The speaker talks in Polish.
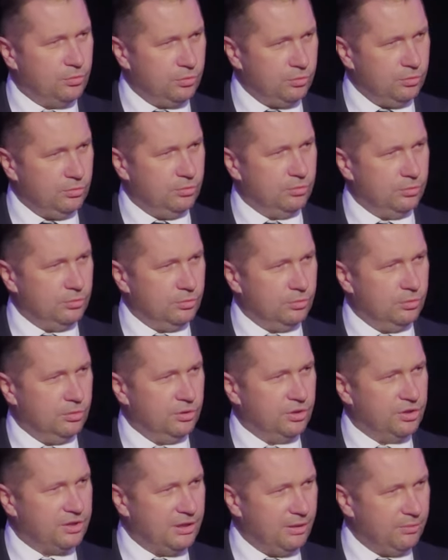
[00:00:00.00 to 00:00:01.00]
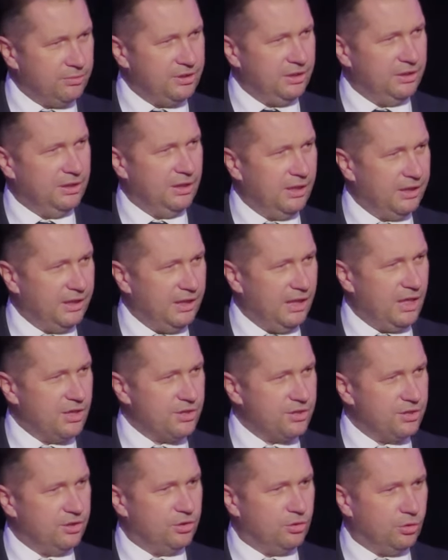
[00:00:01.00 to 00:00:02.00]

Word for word: trudu kształcenia lekarzy